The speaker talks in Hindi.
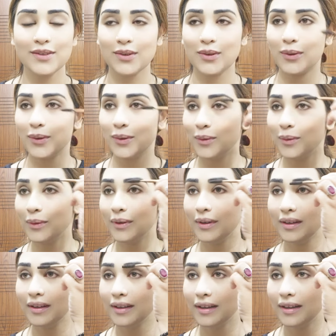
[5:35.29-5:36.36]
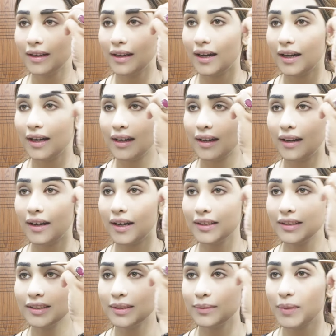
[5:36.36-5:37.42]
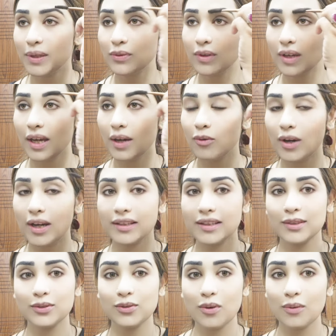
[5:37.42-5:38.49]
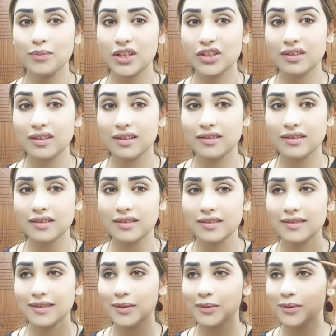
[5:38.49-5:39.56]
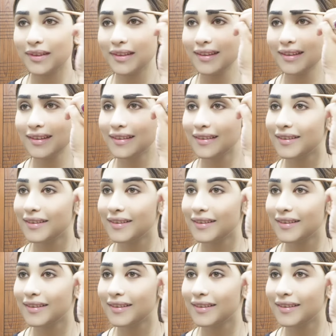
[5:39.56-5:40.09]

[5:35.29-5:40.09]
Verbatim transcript: सो so, हर चीज़ पे जो है वो आई थिंक सो ऑब्जेक्शन अच्छी चीज़ नहीं होती